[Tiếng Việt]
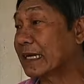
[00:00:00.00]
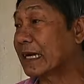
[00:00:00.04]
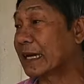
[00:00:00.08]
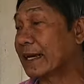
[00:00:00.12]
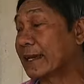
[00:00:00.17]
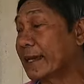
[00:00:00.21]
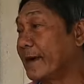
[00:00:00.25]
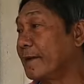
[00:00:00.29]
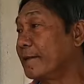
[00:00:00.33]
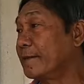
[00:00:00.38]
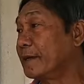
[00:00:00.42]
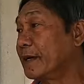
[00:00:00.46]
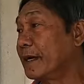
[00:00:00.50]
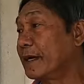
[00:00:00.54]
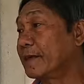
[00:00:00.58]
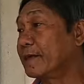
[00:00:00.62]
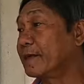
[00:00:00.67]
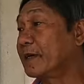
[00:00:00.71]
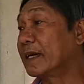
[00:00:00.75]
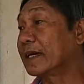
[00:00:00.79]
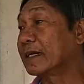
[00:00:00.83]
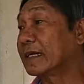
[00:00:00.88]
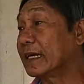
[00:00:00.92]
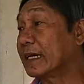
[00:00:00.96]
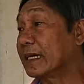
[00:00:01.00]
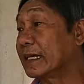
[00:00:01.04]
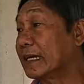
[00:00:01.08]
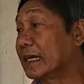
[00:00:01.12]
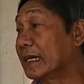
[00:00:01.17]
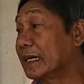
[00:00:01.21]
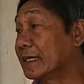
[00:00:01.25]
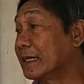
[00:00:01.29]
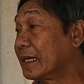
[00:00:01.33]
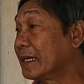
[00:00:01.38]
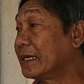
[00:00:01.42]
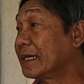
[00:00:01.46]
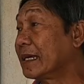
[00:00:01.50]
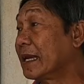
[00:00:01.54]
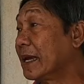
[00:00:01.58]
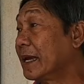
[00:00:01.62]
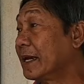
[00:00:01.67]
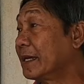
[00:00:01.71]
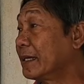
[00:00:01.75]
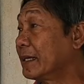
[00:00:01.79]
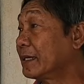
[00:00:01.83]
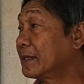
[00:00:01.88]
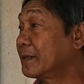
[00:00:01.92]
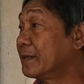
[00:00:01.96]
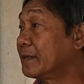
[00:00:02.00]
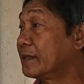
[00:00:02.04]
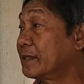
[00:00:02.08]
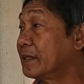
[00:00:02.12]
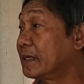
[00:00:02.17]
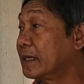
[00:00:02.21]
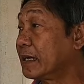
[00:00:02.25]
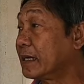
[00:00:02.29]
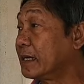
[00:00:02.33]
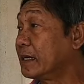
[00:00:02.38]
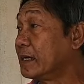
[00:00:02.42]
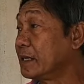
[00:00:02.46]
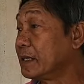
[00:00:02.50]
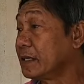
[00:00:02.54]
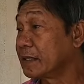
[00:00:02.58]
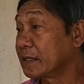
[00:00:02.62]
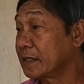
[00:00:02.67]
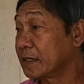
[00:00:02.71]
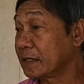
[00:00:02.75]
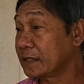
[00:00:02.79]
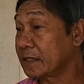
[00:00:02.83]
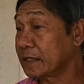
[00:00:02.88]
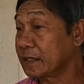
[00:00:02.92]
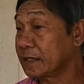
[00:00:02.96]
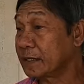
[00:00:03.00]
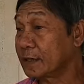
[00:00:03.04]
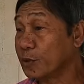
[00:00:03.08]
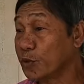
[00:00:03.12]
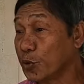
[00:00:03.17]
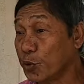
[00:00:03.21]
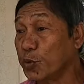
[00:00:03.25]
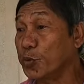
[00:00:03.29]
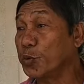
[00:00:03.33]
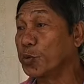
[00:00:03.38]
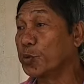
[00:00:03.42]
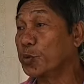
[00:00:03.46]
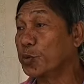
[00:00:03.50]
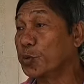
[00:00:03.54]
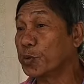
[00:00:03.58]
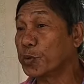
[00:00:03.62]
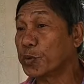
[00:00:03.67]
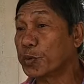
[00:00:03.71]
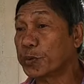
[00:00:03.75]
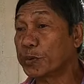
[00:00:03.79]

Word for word: cha cháu hiểu là là là gì dễ là coi như là uh, chú